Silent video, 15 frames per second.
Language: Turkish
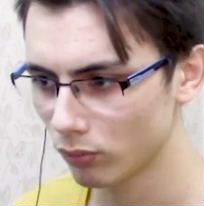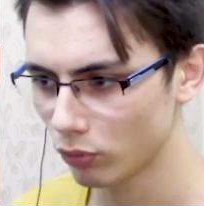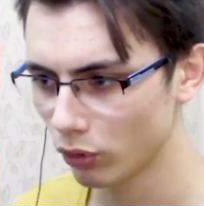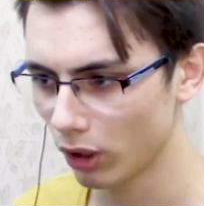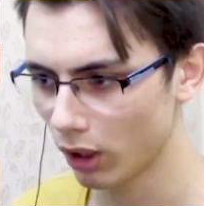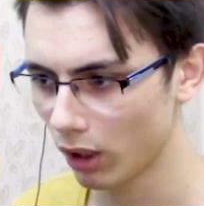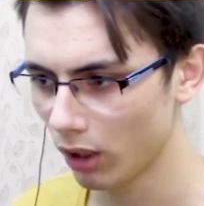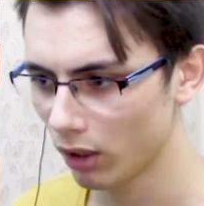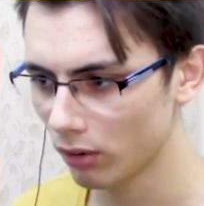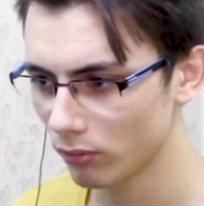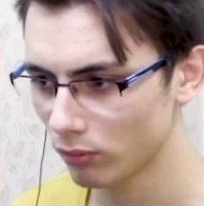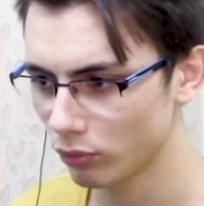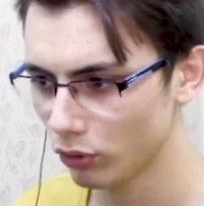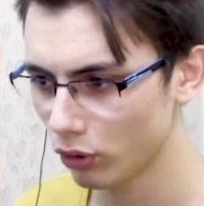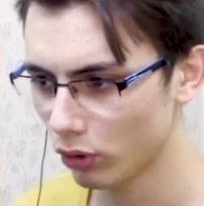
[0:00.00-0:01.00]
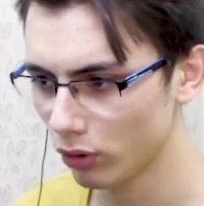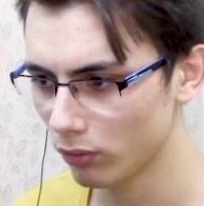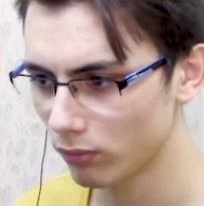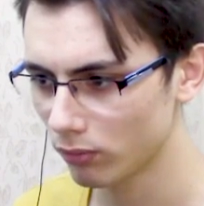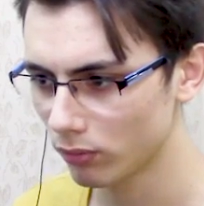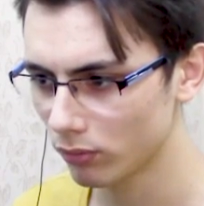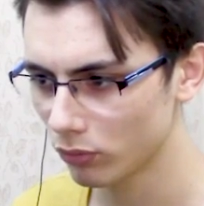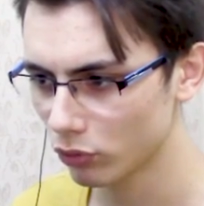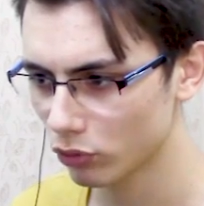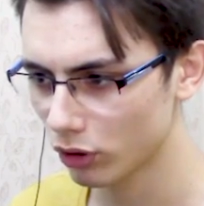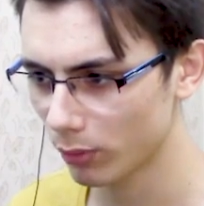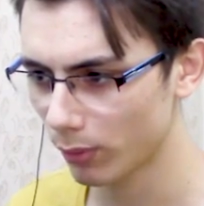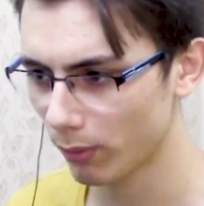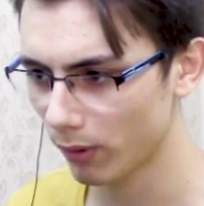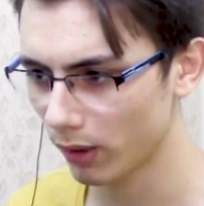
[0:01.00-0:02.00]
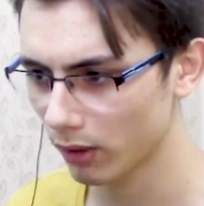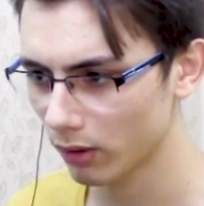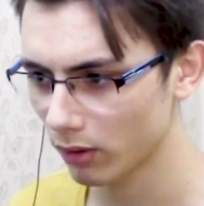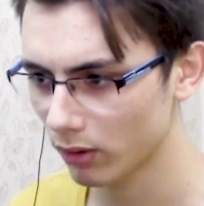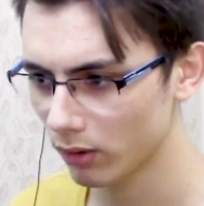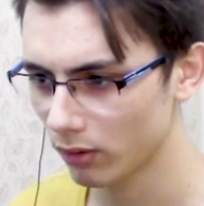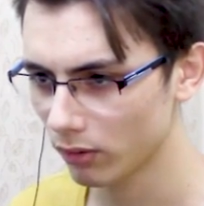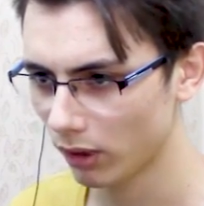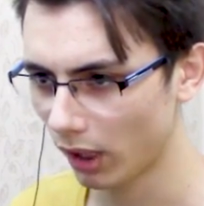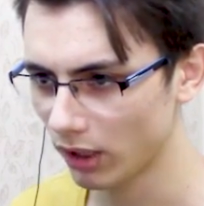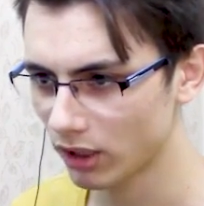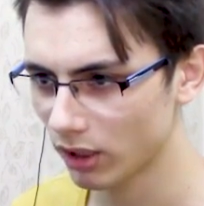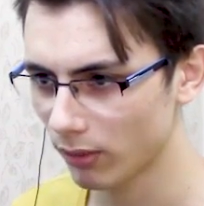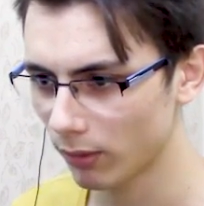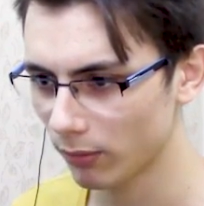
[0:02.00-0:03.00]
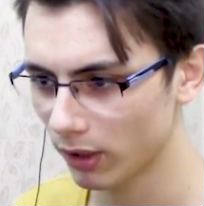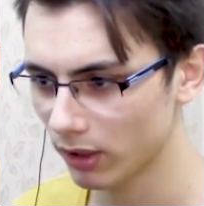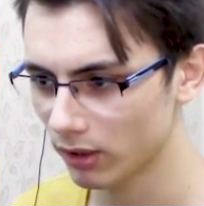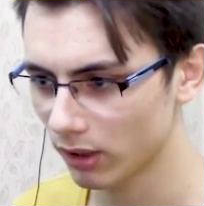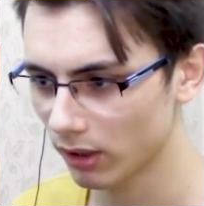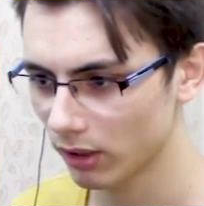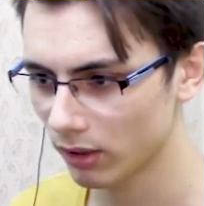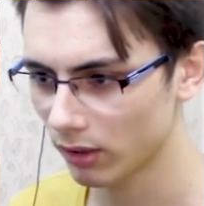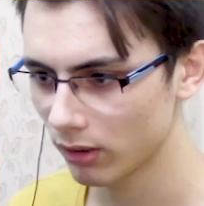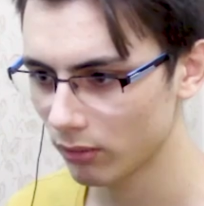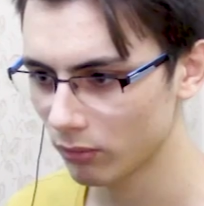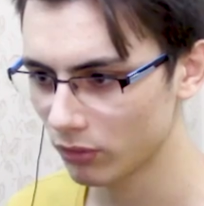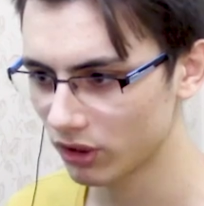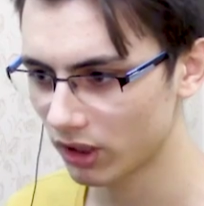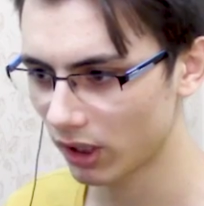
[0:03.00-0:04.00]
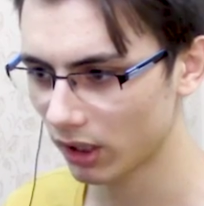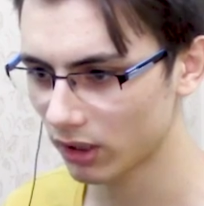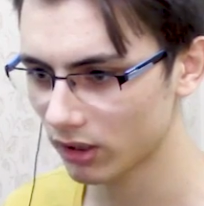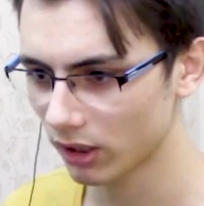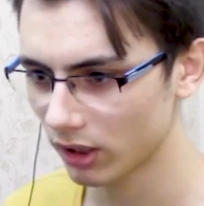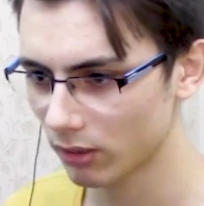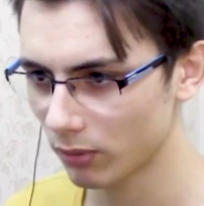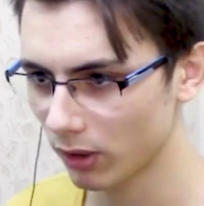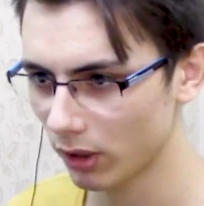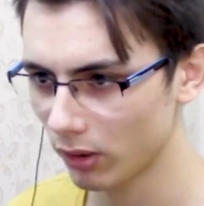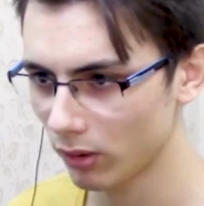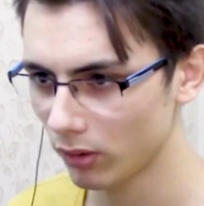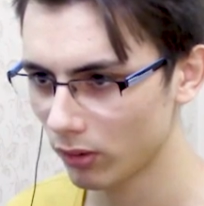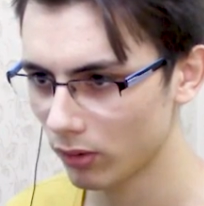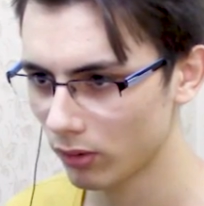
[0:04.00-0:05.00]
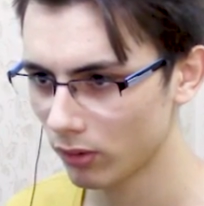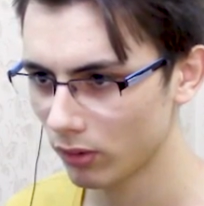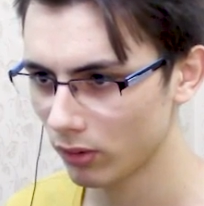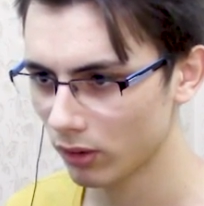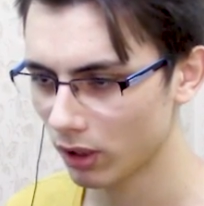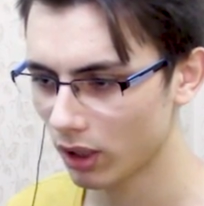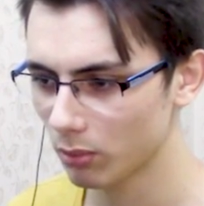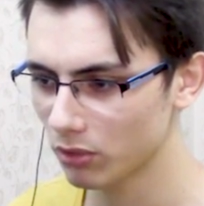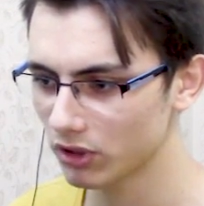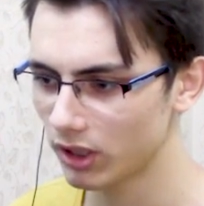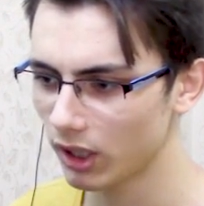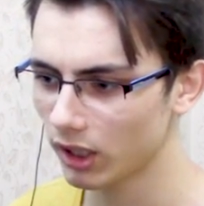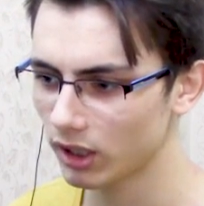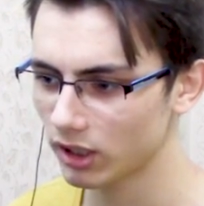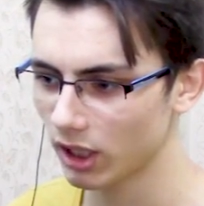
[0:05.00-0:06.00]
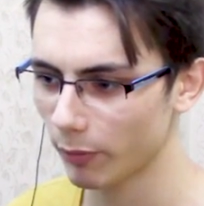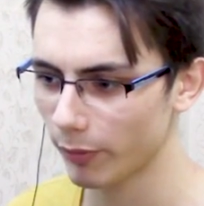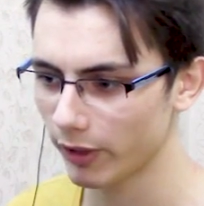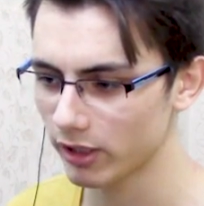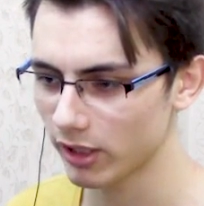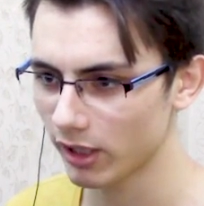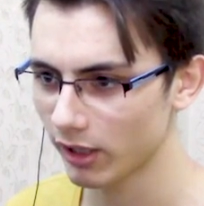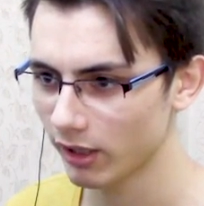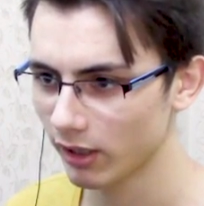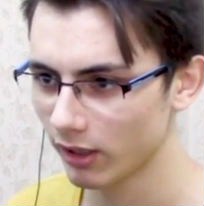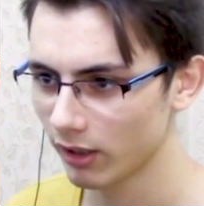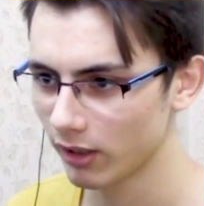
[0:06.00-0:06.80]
Bu ne lan? Bu ne oğlum? Şu tipe bak. Gelişe bak gelişe. Mızrak atacak gibi geliyor. Kim mızrak atacak bence?